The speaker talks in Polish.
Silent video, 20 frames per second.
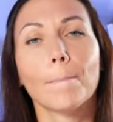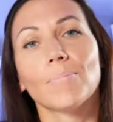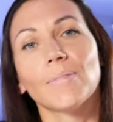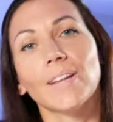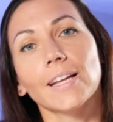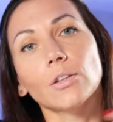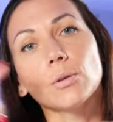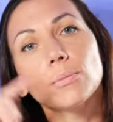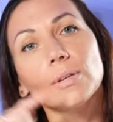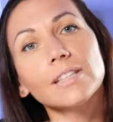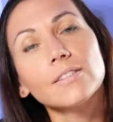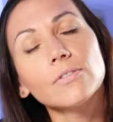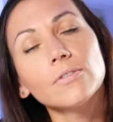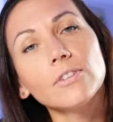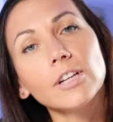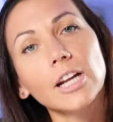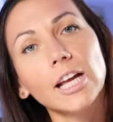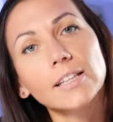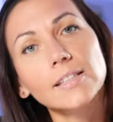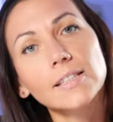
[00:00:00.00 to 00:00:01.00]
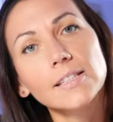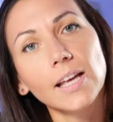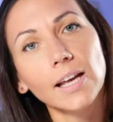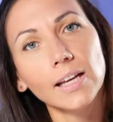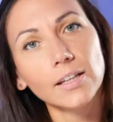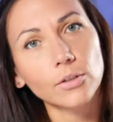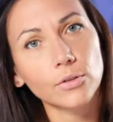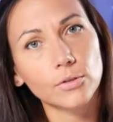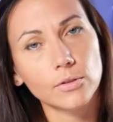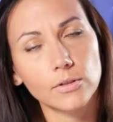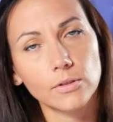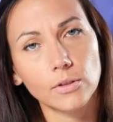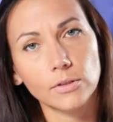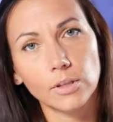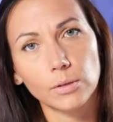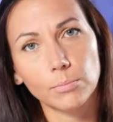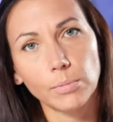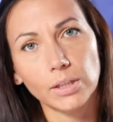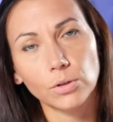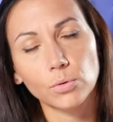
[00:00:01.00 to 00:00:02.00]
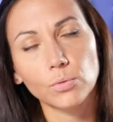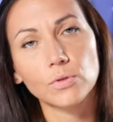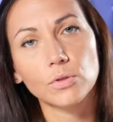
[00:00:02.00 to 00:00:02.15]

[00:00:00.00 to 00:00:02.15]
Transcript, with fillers: Natomiast wracając do tematu